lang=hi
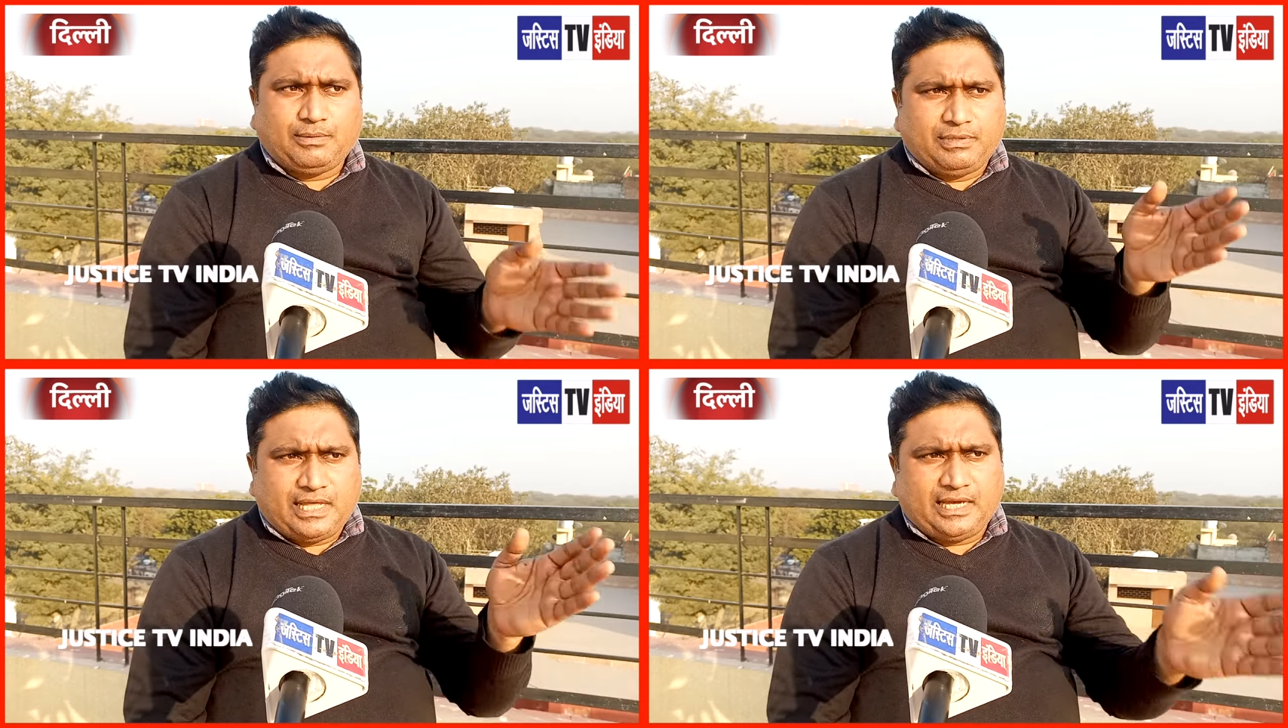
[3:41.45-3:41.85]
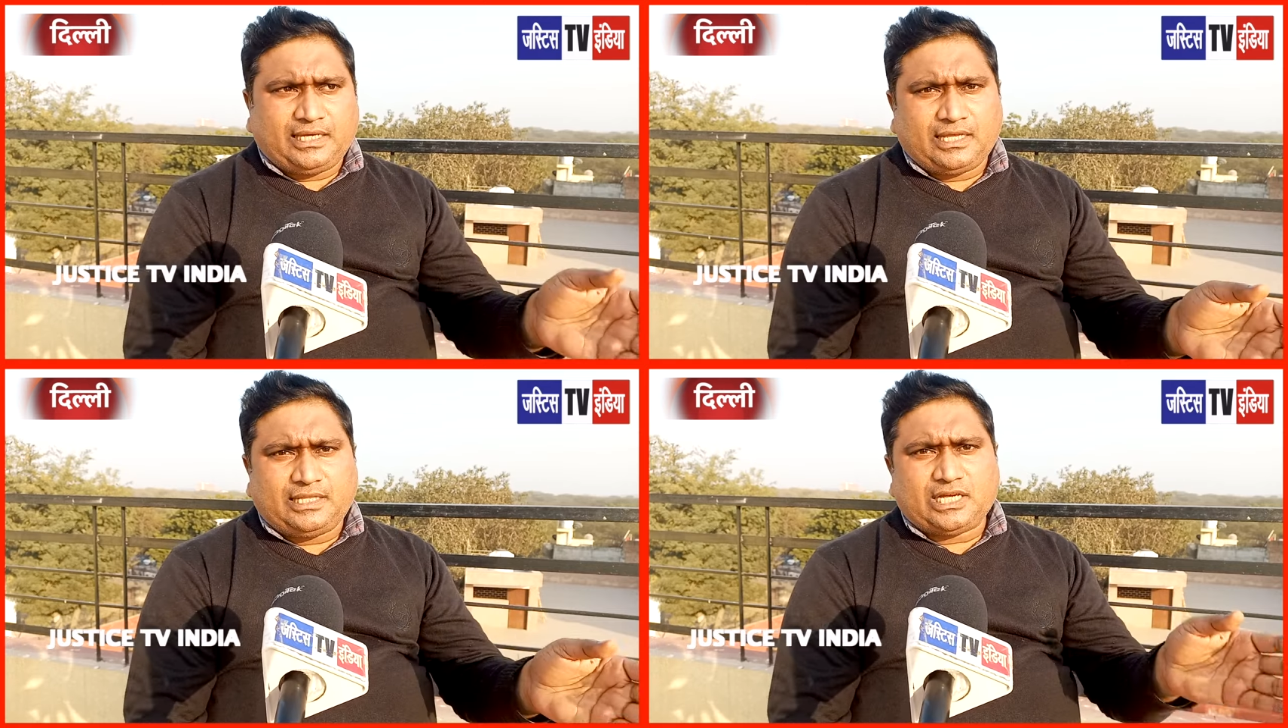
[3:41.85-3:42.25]
आज भी
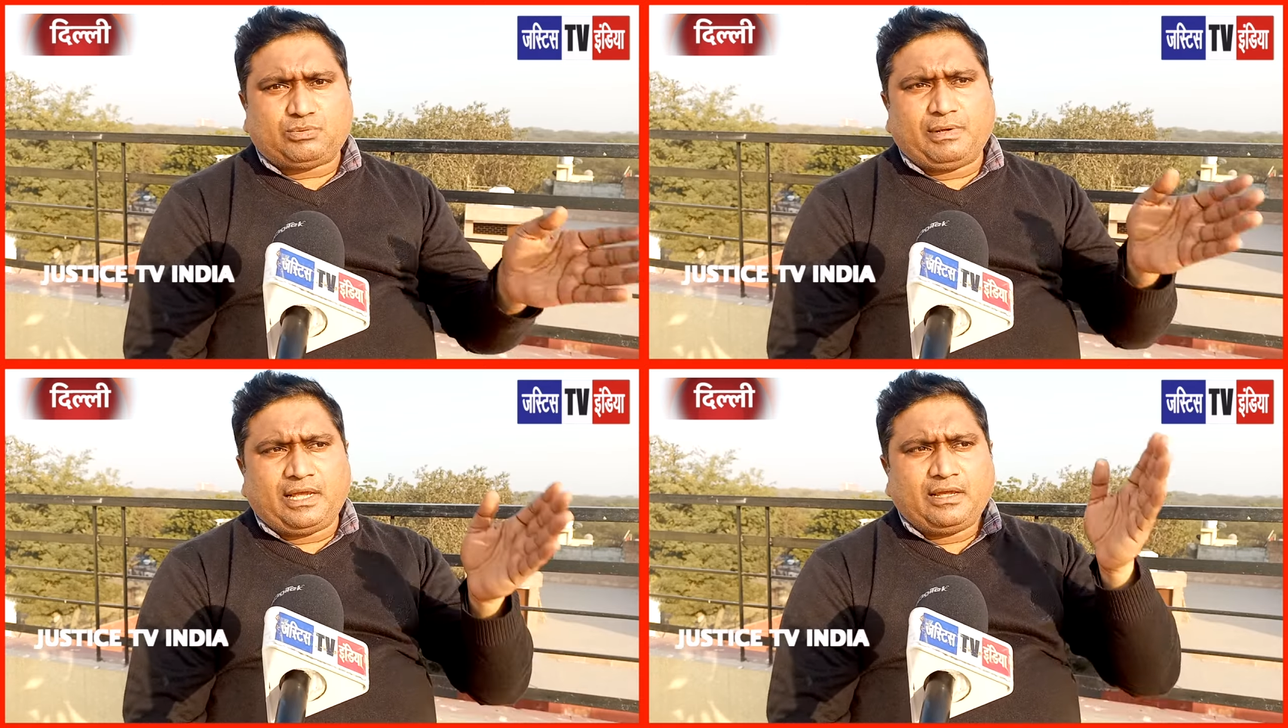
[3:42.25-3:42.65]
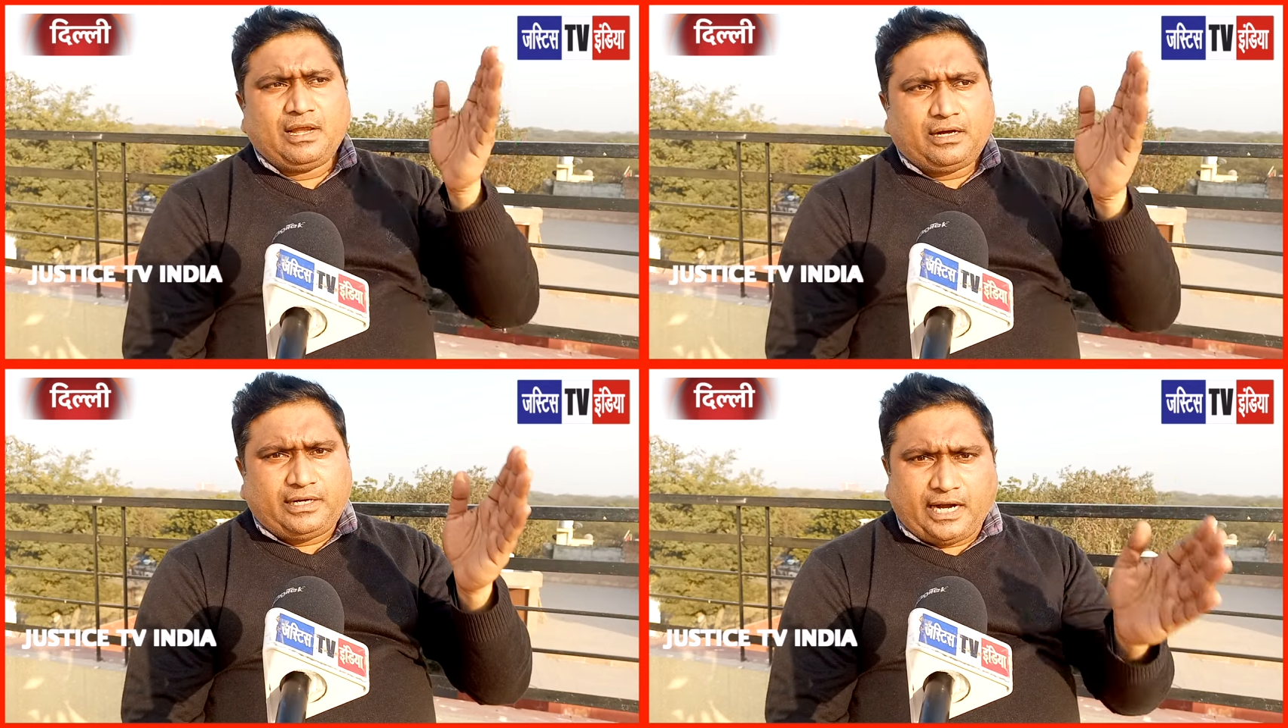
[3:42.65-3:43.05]
देखिए देश में
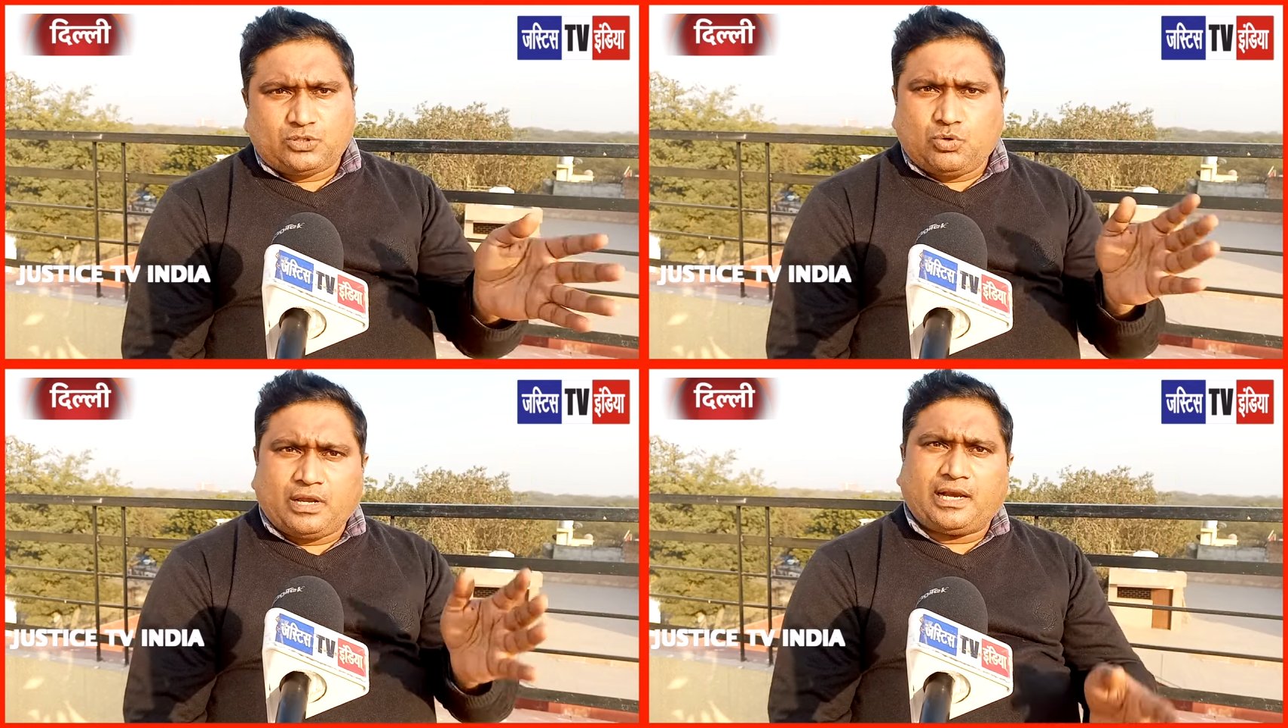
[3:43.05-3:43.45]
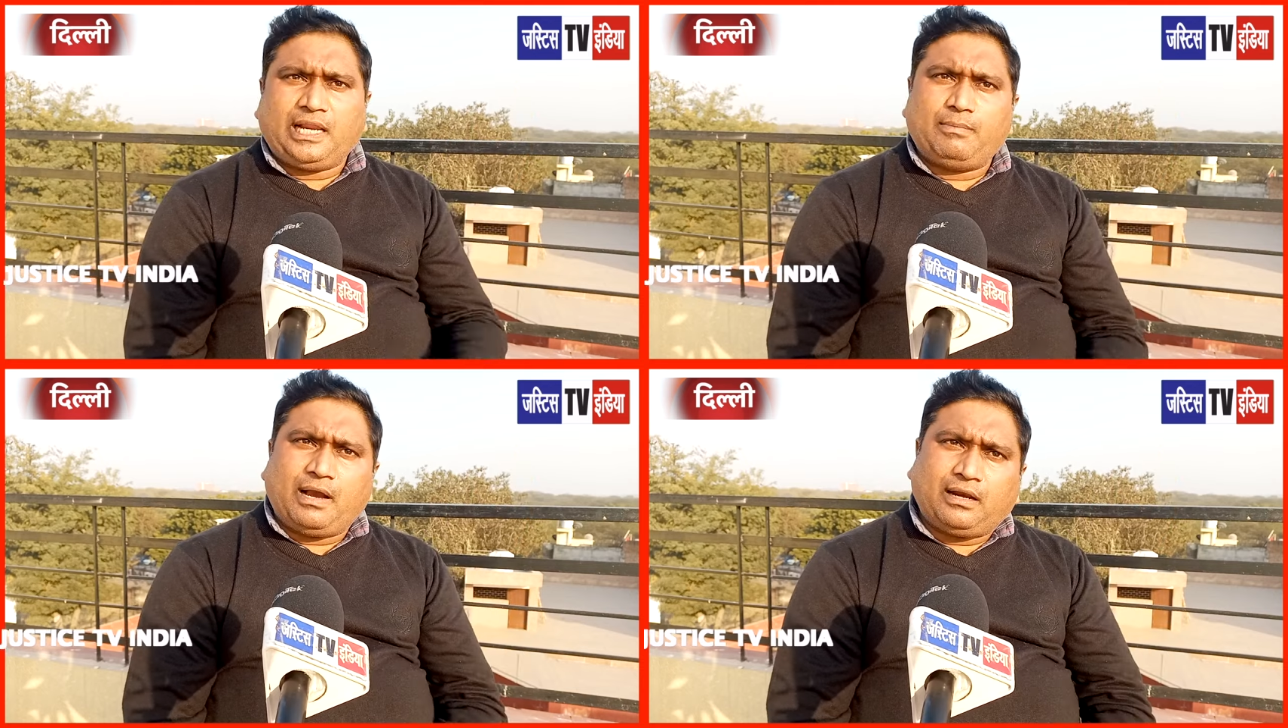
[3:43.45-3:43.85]
डेढ़ सौ के
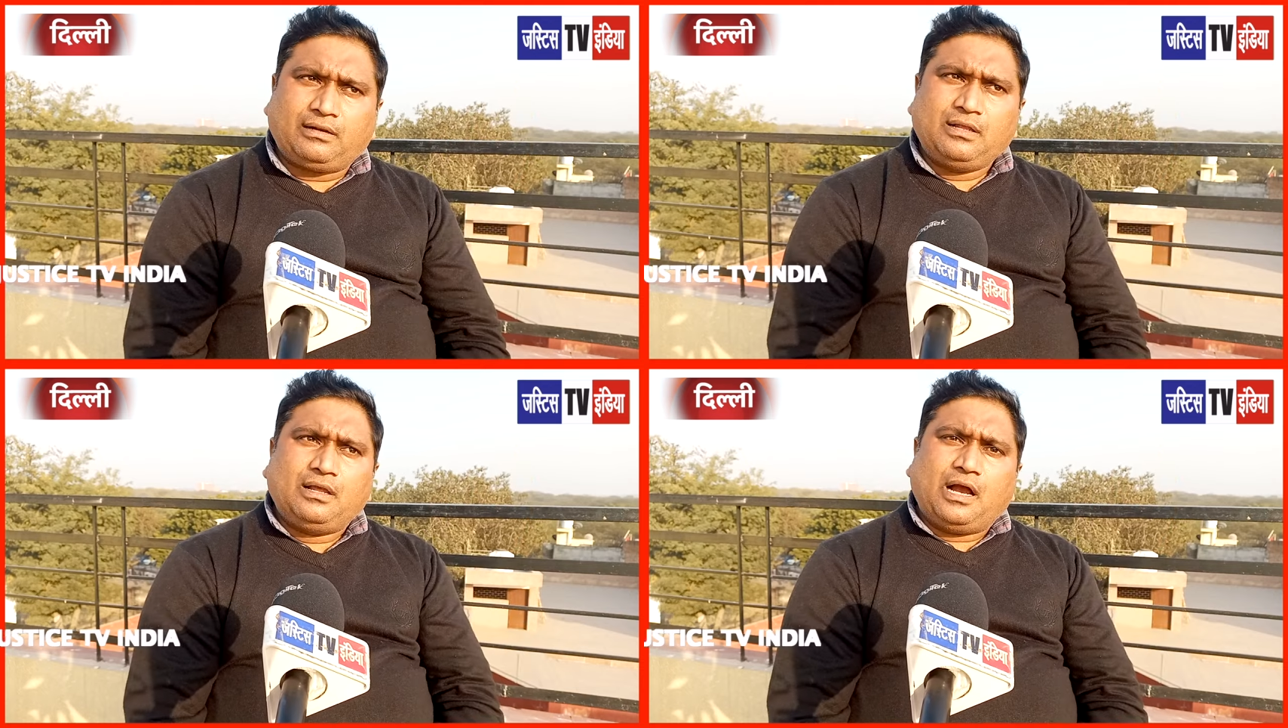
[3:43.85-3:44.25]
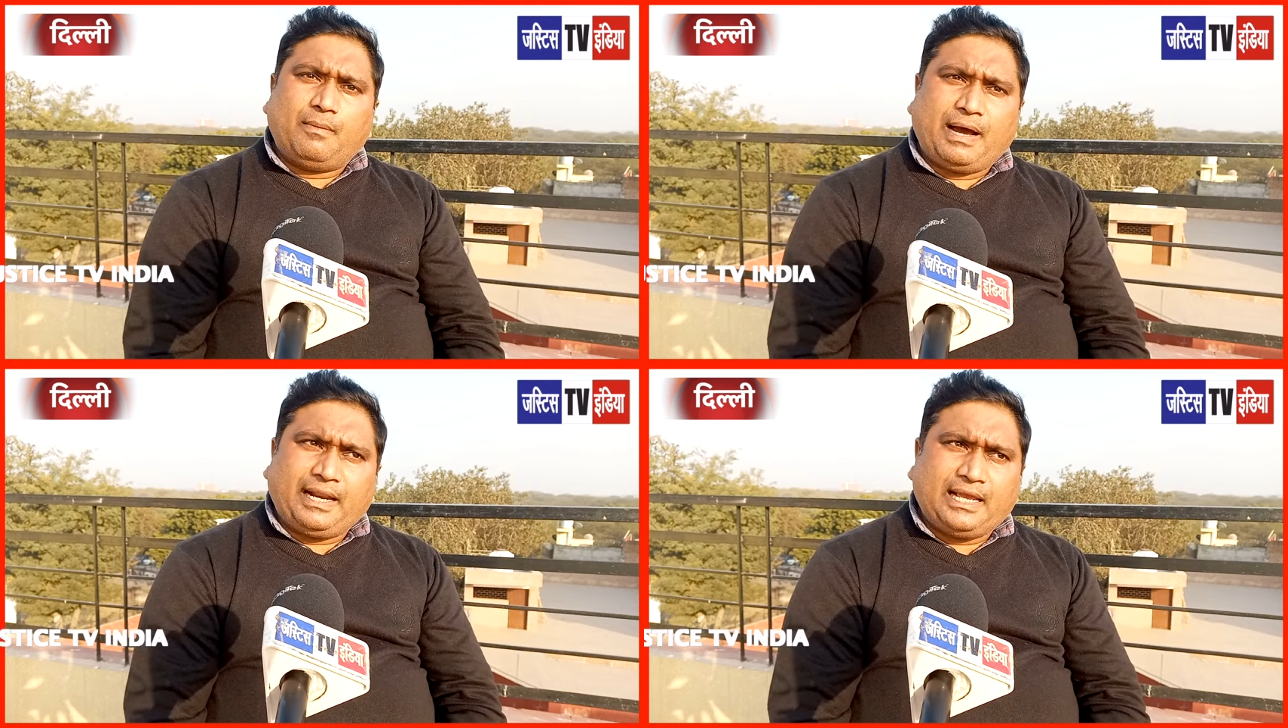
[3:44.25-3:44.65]
करीब अगर
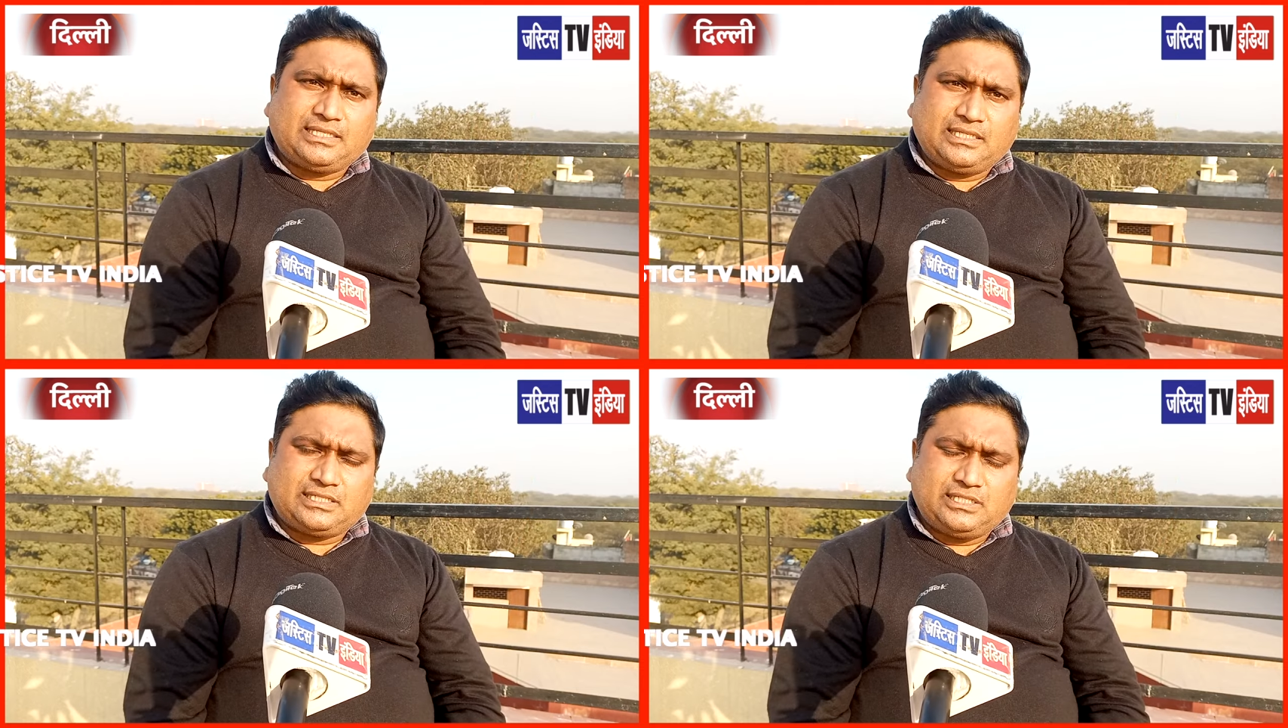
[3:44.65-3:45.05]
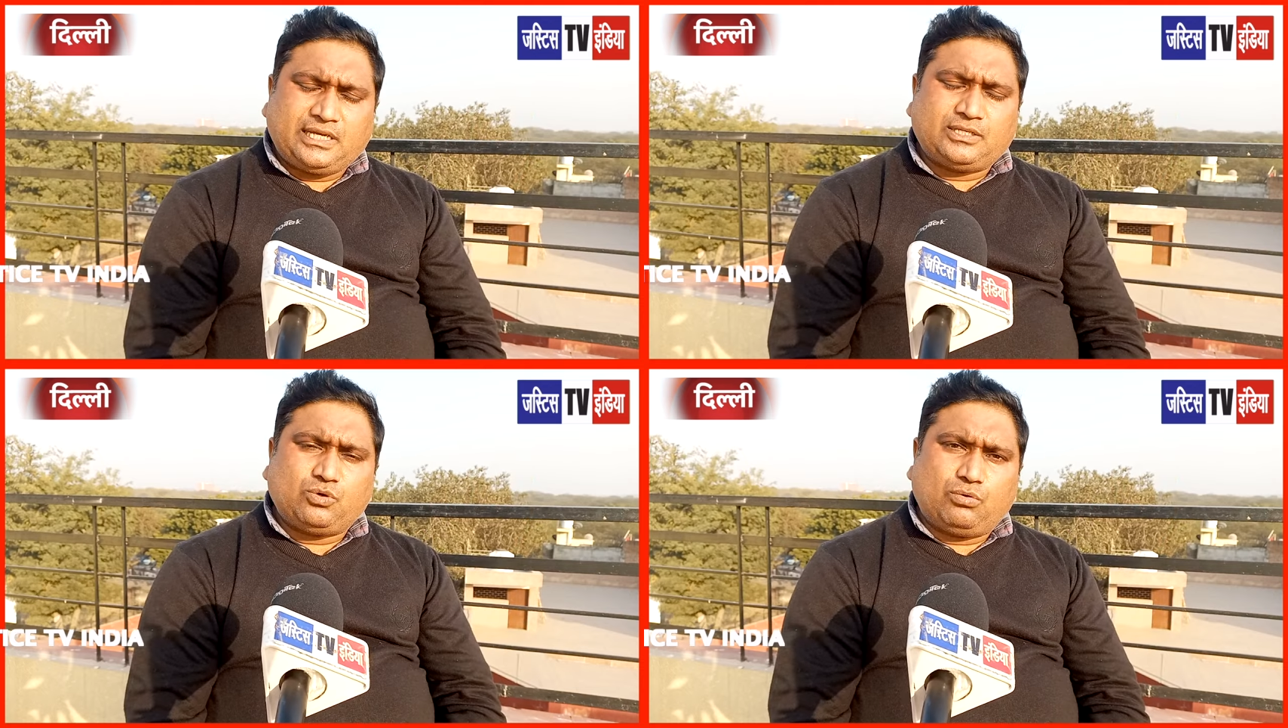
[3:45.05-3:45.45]
हमारे एस
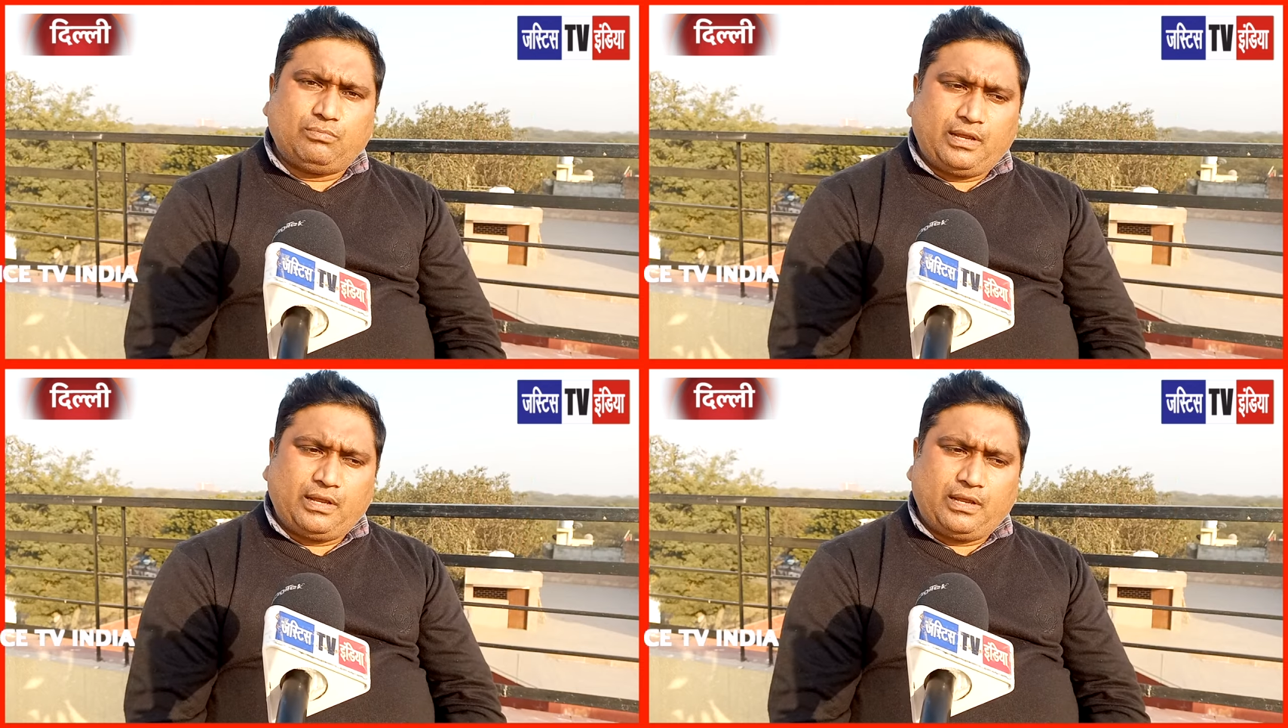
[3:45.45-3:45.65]
के जो